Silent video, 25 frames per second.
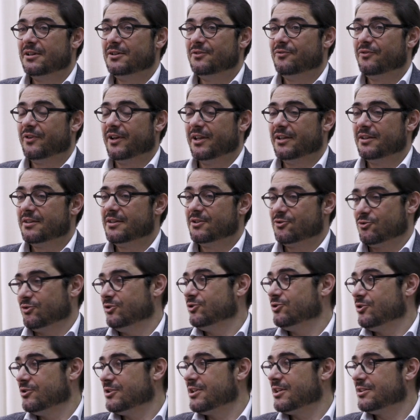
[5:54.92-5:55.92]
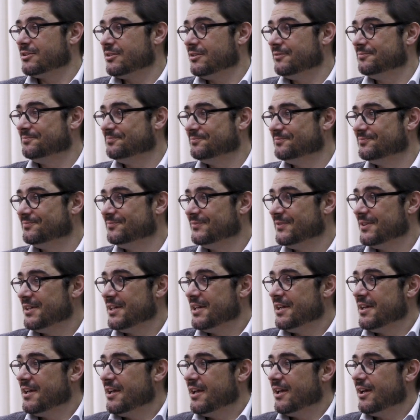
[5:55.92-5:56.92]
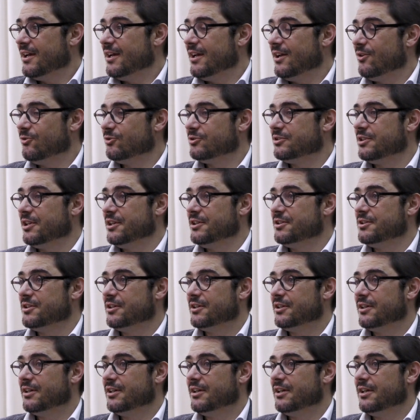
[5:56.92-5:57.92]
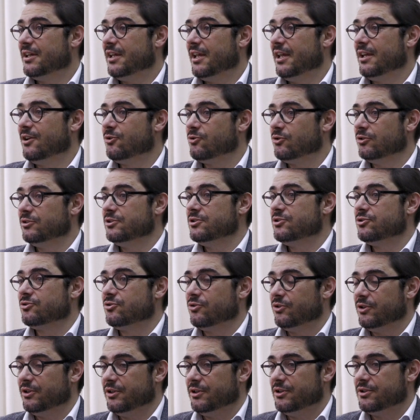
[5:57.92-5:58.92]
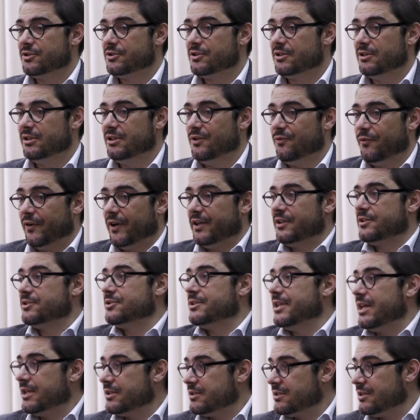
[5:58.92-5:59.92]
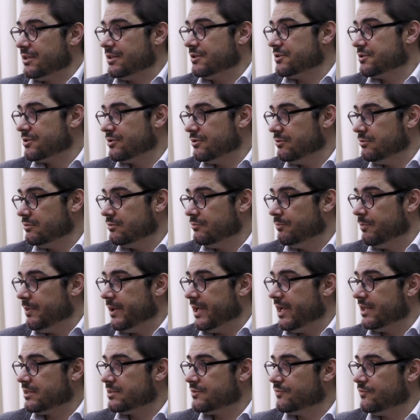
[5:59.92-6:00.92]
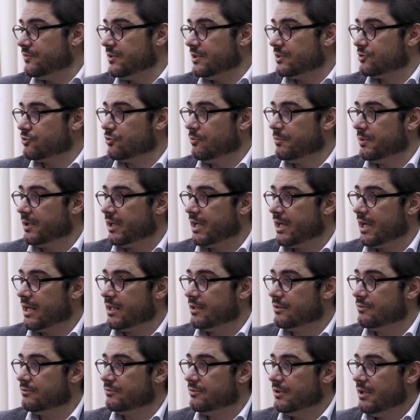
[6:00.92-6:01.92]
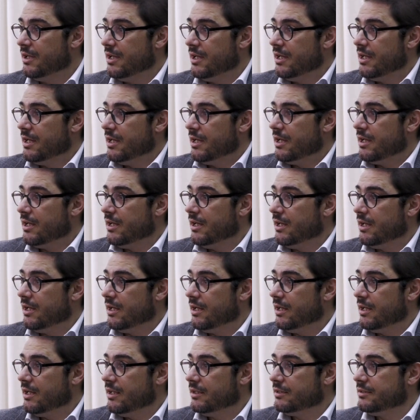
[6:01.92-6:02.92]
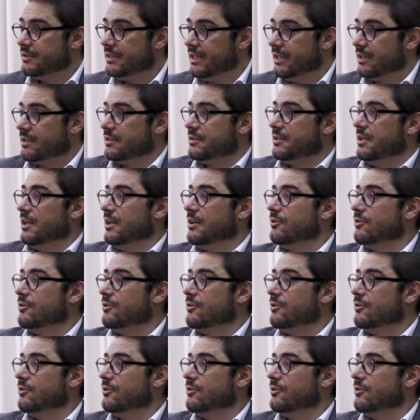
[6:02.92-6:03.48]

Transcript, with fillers: é diferente, as condições é que são. Uh, ou seja, uh, em condições diferentes destas, o PS via-se obrigado uh, a ter que ter